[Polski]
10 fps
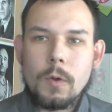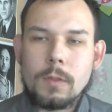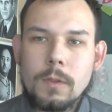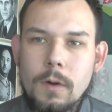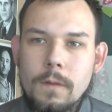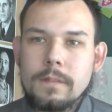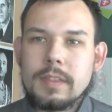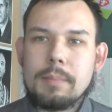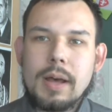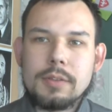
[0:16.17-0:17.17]
do
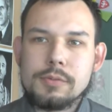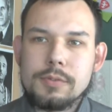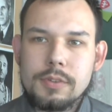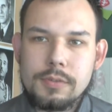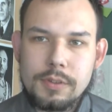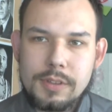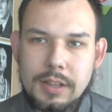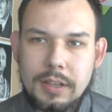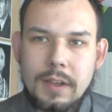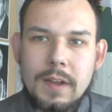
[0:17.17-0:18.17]
tematów
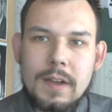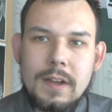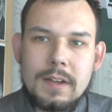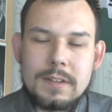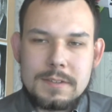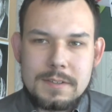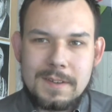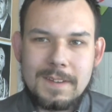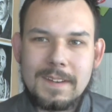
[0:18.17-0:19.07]
związanych z,